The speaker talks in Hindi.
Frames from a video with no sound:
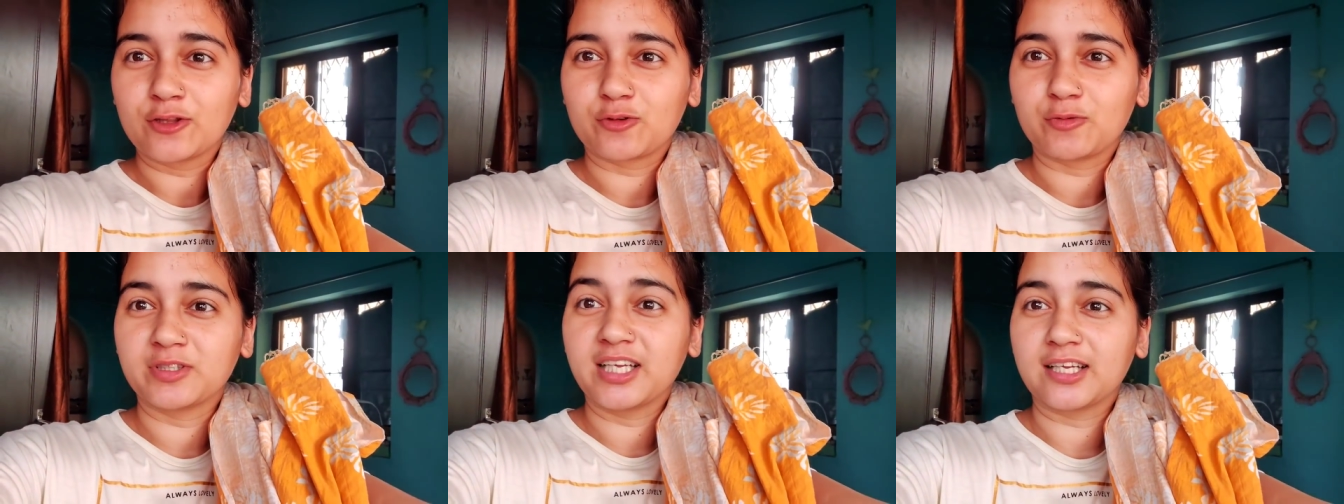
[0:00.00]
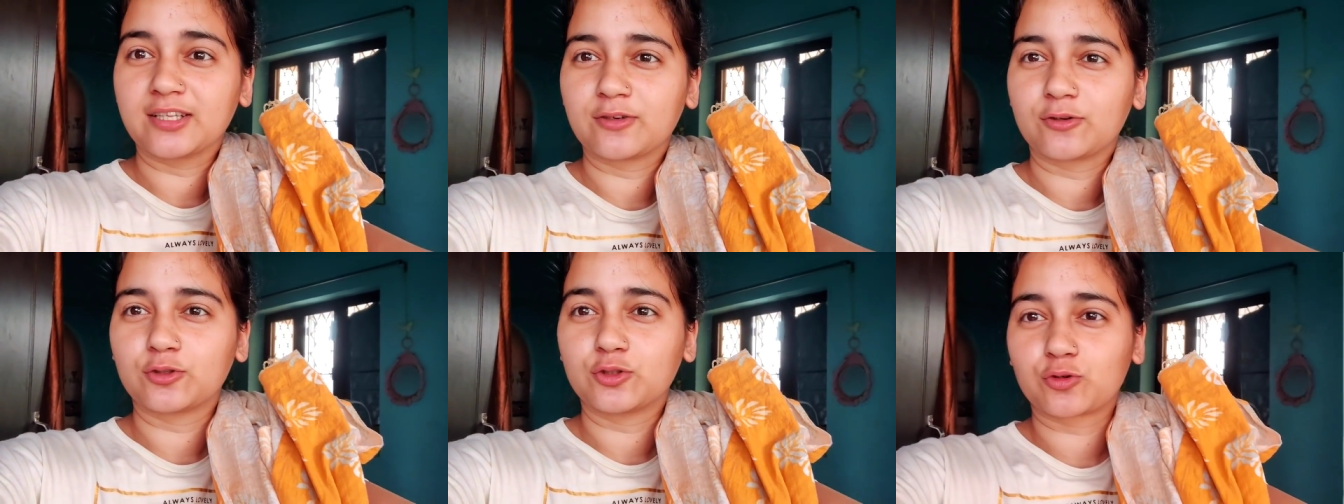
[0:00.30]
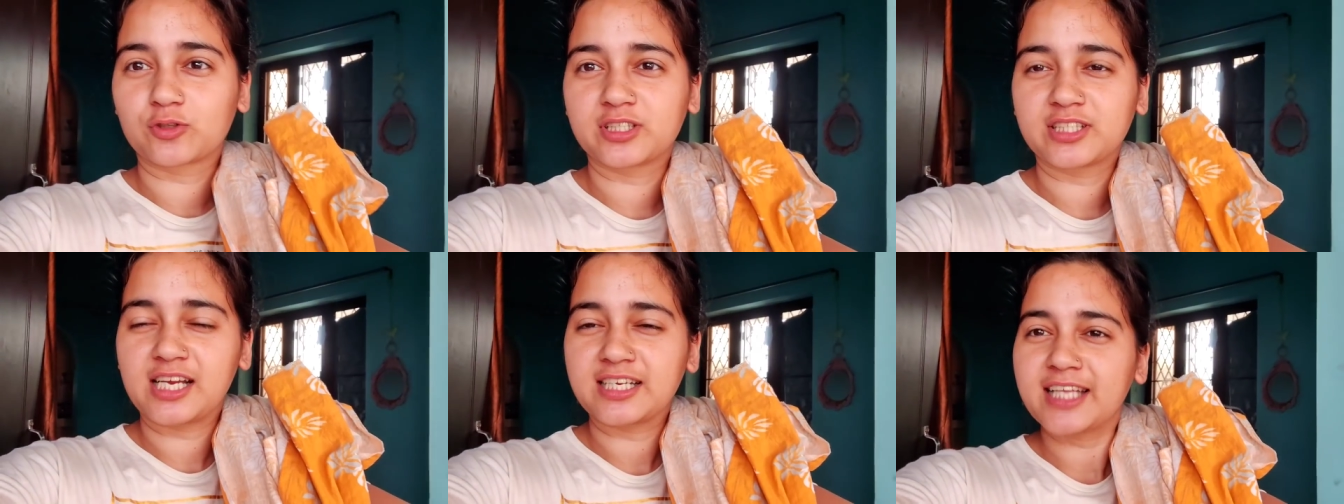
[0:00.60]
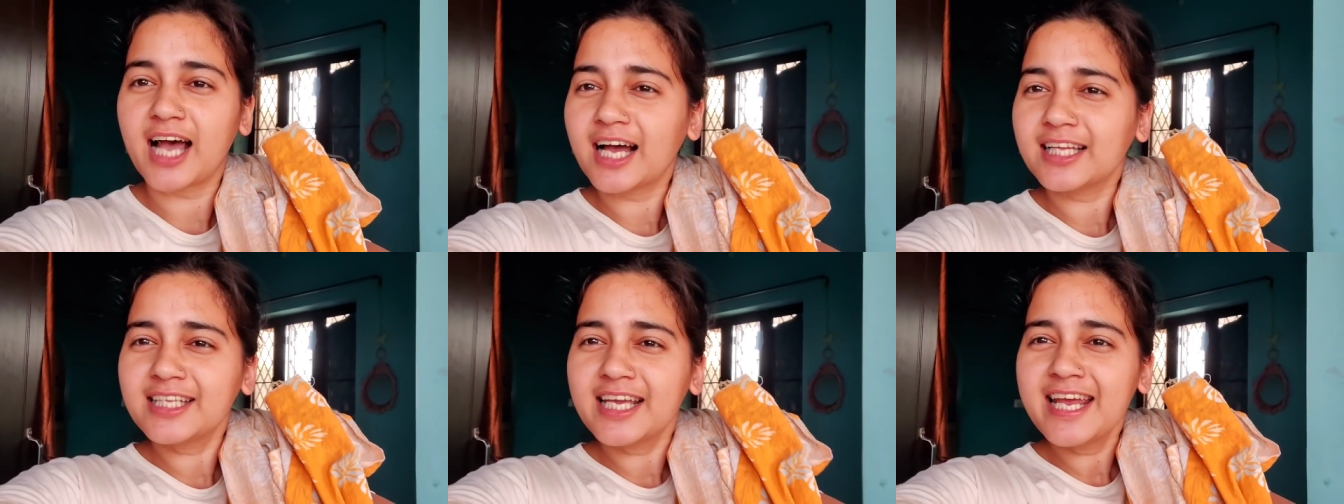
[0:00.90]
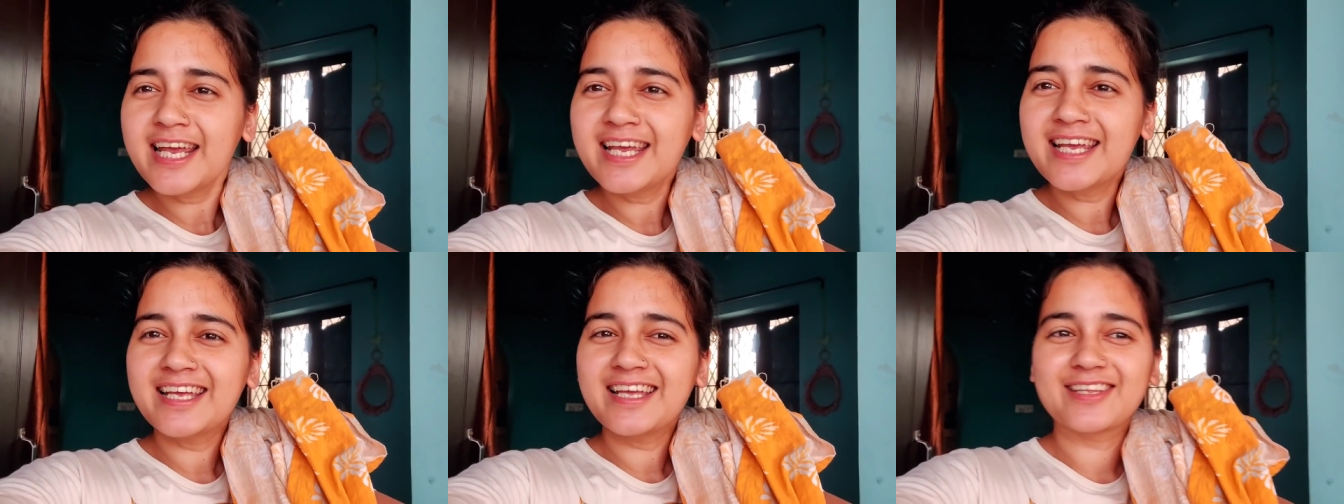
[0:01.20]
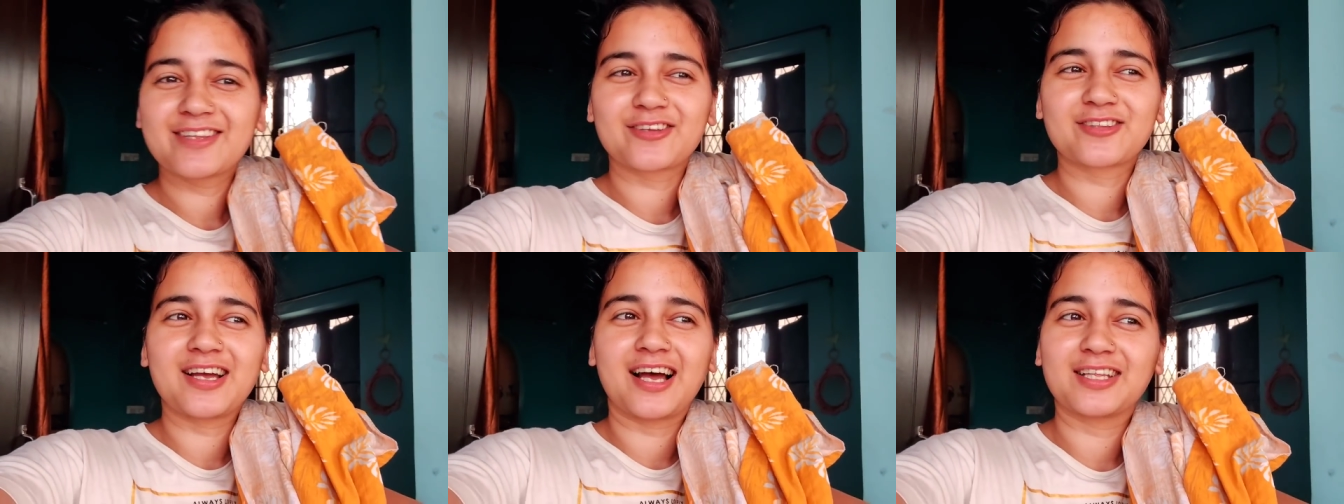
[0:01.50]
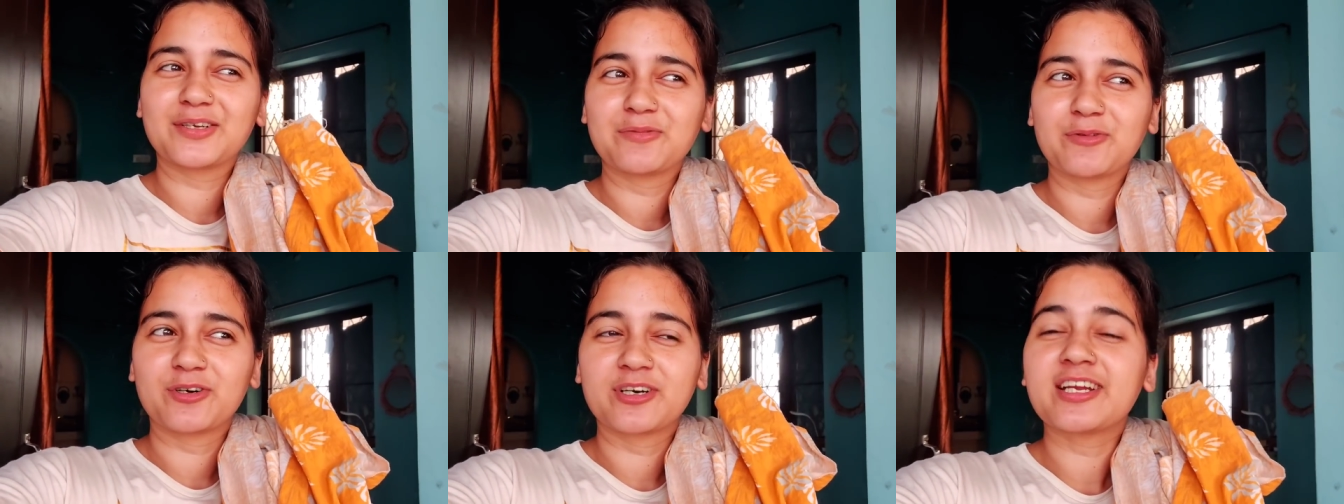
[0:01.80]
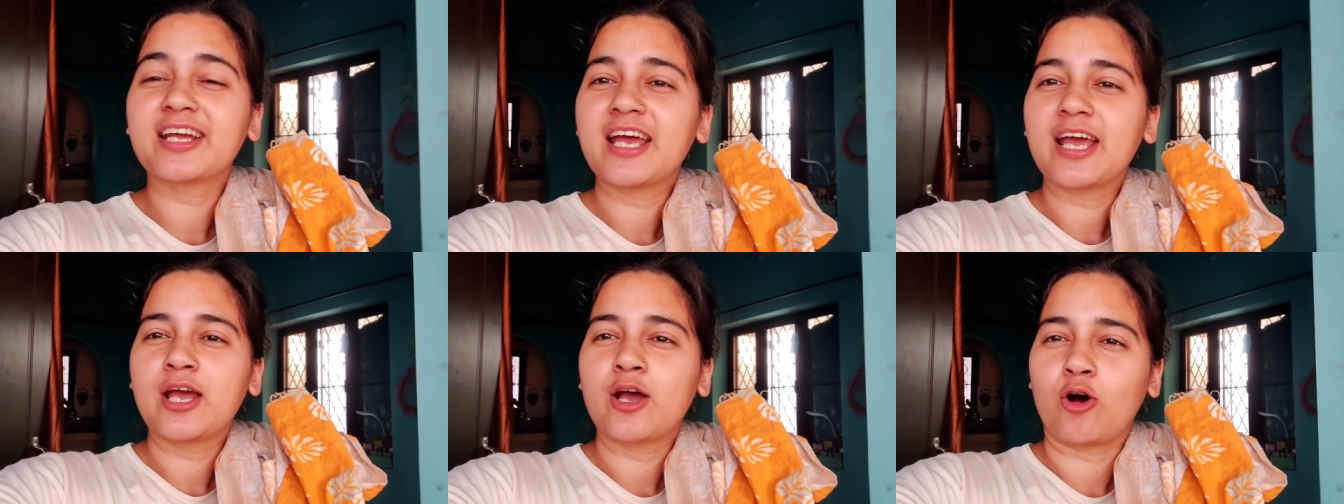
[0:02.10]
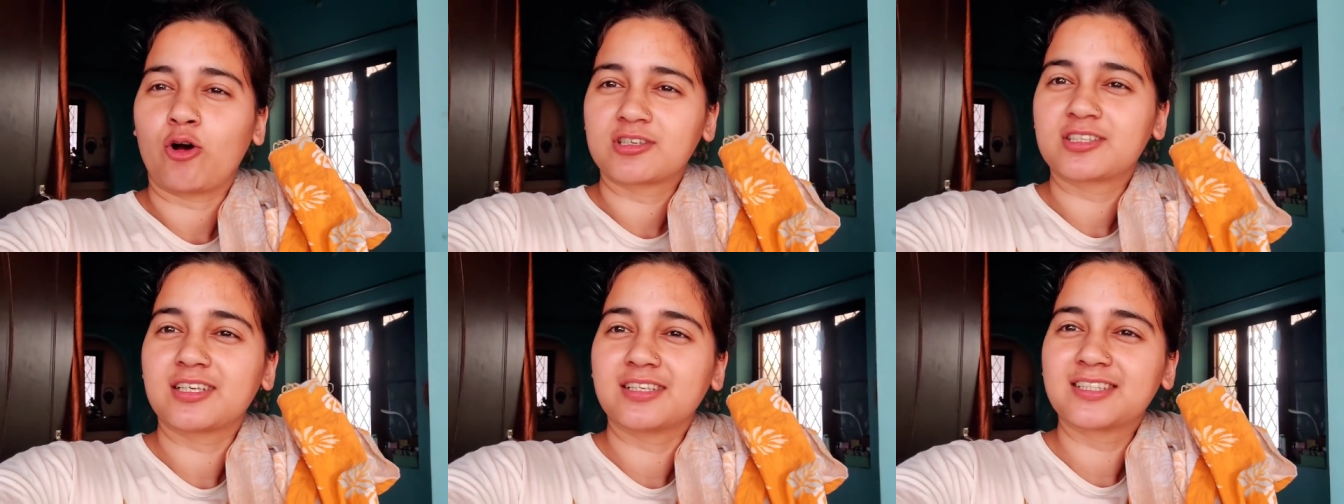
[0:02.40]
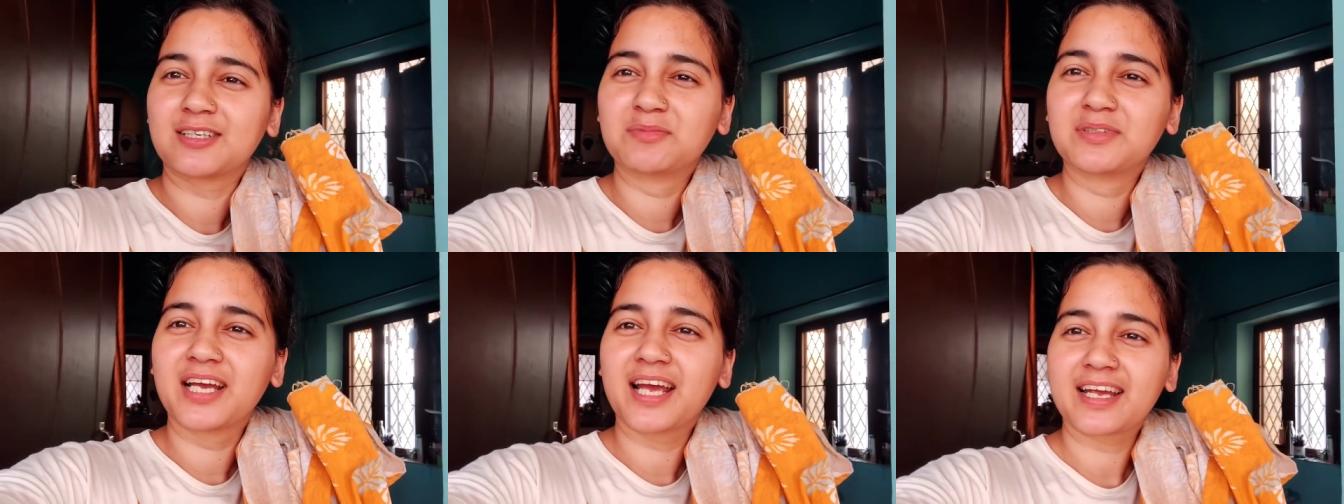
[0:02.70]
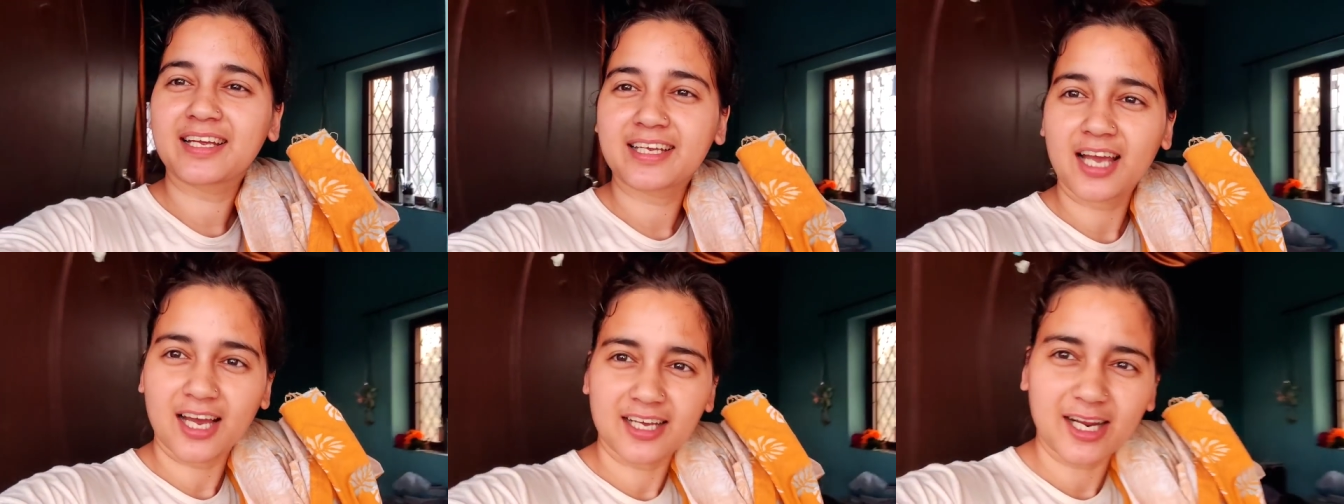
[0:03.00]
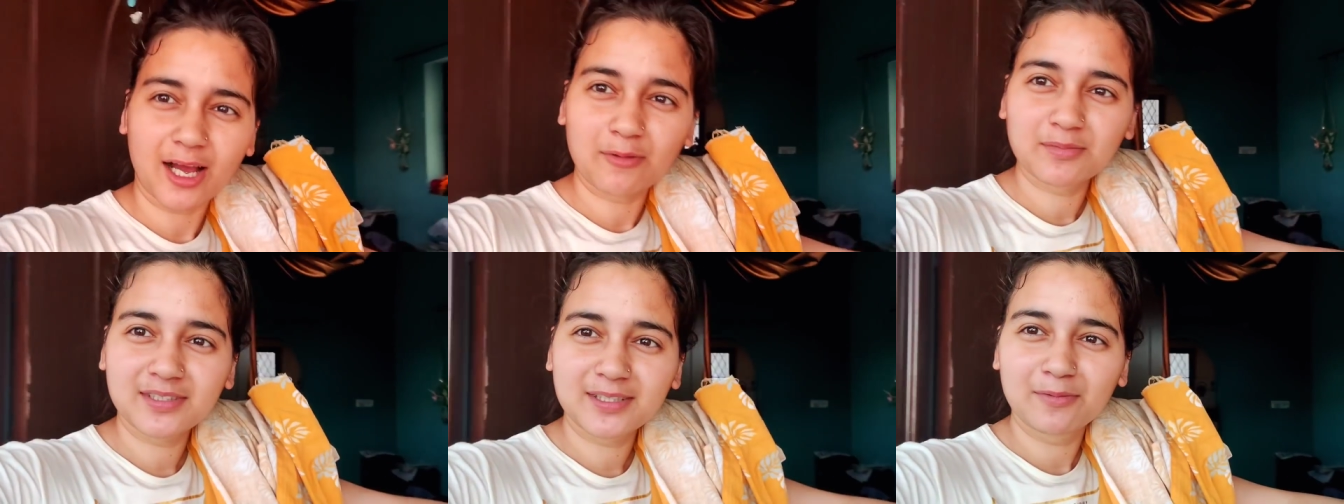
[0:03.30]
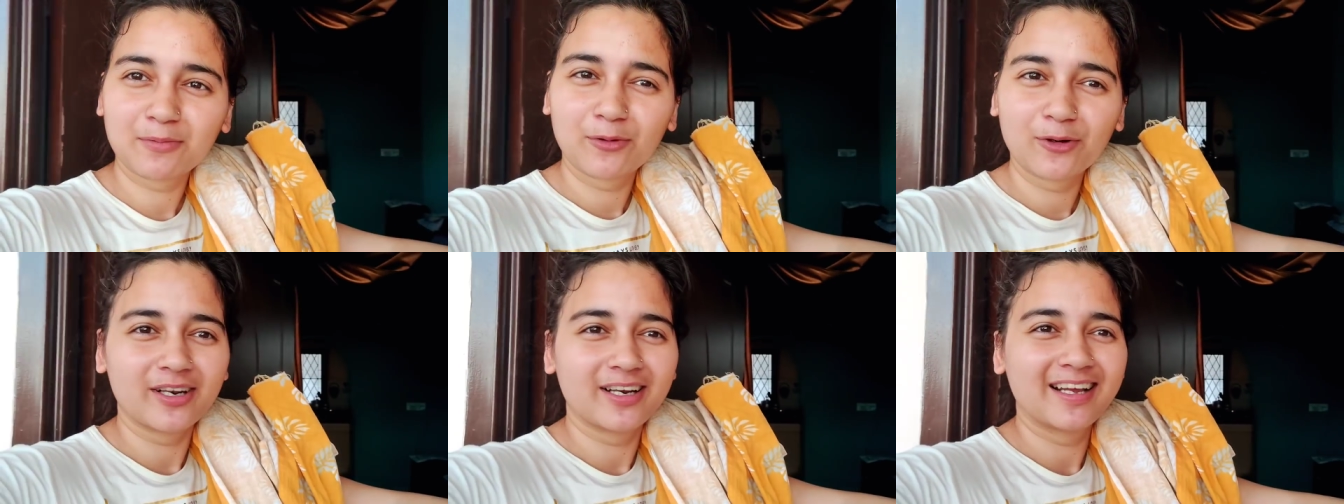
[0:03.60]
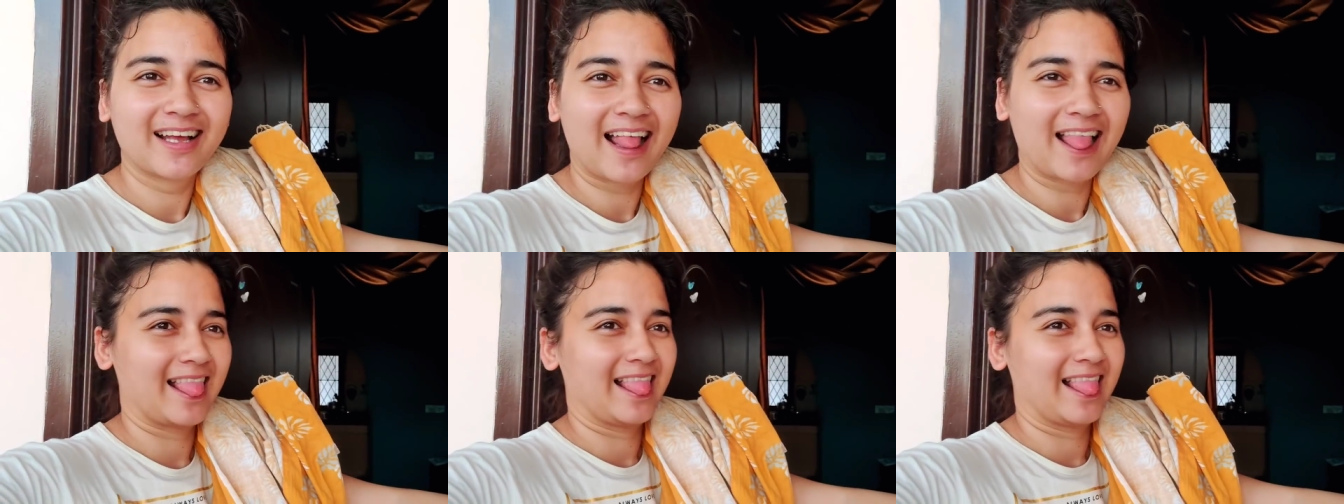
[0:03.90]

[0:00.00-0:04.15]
तो दादी को जूस लाई दादी तो दादी बोल हॉस्टल से मुझे क्या आराम से बोल